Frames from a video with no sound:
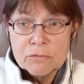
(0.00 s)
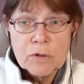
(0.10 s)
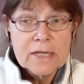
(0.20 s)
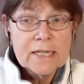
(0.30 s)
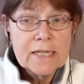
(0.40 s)
Sie
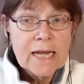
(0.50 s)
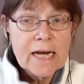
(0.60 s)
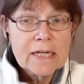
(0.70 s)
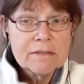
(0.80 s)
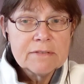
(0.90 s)
wurden nie
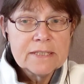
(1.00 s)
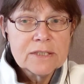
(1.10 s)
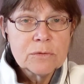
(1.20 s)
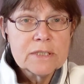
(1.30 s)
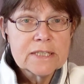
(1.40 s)

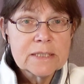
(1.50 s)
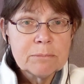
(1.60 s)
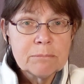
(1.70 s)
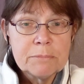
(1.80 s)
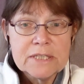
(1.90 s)
nachgewiesen und es
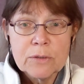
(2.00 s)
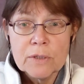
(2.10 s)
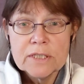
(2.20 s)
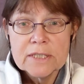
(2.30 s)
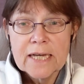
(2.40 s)
gibt bis
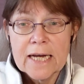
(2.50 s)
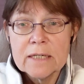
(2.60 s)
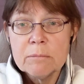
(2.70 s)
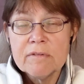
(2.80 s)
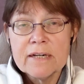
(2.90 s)
heute
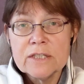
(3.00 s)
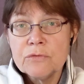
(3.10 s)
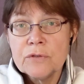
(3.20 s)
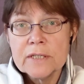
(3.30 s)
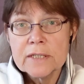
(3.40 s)
keinen Beweis
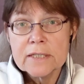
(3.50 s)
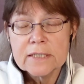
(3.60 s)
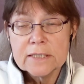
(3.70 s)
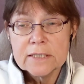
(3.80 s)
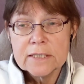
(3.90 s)
für ihre
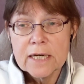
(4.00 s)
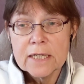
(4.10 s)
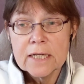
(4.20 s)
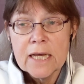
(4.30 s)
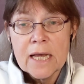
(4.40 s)

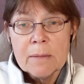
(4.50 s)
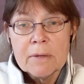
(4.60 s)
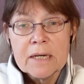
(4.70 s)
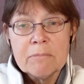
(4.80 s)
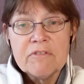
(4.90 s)
Richtigkeit.
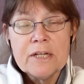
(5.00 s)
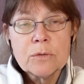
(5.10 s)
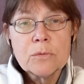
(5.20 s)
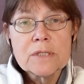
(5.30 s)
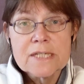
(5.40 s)
Man empfiehlt
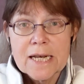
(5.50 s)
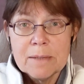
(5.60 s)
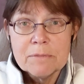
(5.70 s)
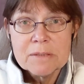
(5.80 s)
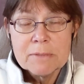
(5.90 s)
uns,
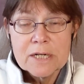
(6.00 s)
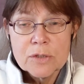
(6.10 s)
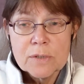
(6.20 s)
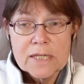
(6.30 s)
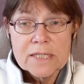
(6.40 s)
Lebensmittel
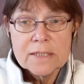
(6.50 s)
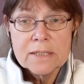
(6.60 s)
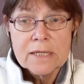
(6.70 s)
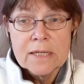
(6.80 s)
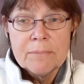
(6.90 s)
zu
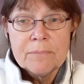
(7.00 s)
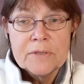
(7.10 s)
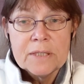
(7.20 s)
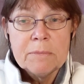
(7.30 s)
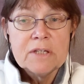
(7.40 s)
essen,
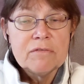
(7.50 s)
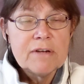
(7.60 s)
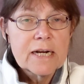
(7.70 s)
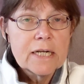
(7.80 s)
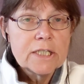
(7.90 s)
die mit
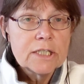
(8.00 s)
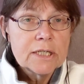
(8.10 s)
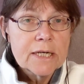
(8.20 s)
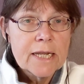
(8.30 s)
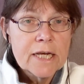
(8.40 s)

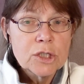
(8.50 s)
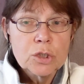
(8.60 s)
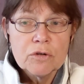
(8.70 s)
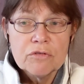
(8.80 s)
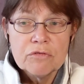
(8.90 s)
wirklich
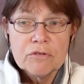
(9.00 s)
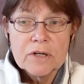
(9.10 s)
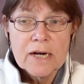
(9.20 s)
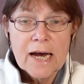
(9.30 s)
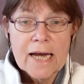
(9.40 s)

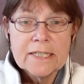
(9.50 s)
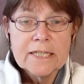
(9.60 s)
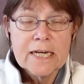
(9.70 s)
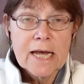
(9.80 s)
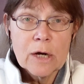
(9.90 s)

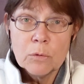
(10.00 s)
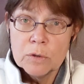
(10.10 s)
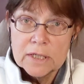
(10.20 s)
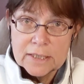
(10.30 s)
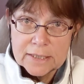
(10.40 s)
nährstoffreicher
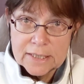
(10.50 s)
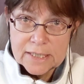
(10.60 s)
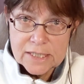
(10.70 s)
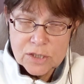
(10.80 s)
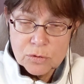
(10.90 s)
Nahrung
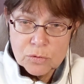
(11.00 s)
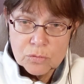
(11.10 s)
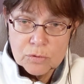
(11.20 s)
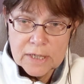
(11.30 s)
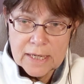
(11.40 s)
nichts zu
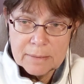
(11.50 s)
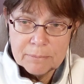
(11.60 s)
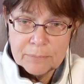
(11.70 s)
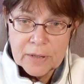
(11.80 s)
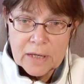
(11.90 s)
tun
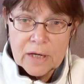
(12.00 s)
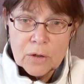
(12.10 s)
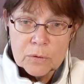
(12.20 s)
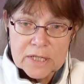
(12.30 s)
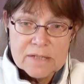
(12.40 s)
haben.
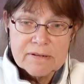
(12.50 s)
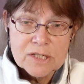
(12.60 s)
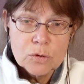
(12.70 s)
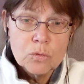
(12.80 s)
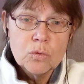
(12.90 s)
Und das,
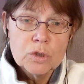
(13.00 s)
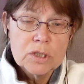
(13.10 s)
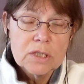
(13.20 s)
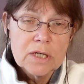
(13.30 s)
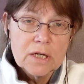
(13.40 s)
was
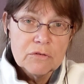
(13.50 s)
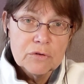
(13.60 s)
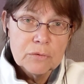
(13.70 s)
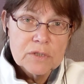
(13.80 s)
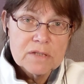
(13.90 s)
gut
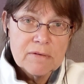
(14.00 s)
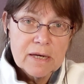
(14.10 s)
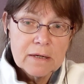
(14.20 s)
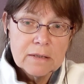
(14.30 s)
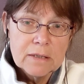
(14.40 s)
für uns
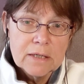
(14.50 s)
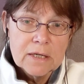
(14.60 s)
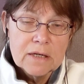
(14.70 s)
wäre,